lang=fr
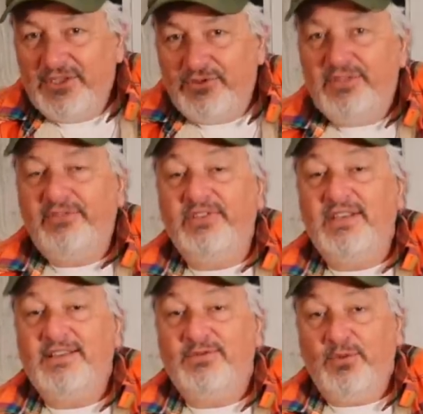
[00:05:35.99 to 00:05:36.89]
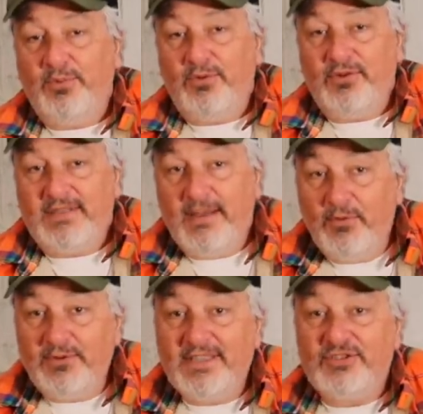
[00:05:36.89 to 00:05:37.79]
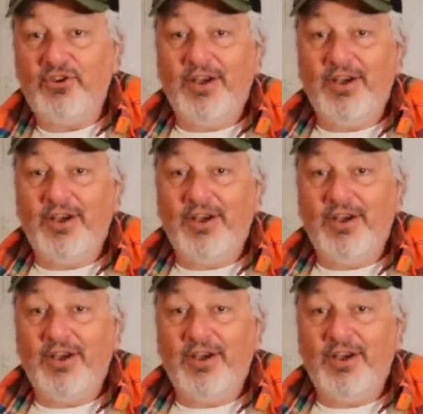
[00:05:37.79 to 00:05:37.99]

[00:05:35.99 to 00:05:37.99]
des justifications pour que ça monte Est-ce que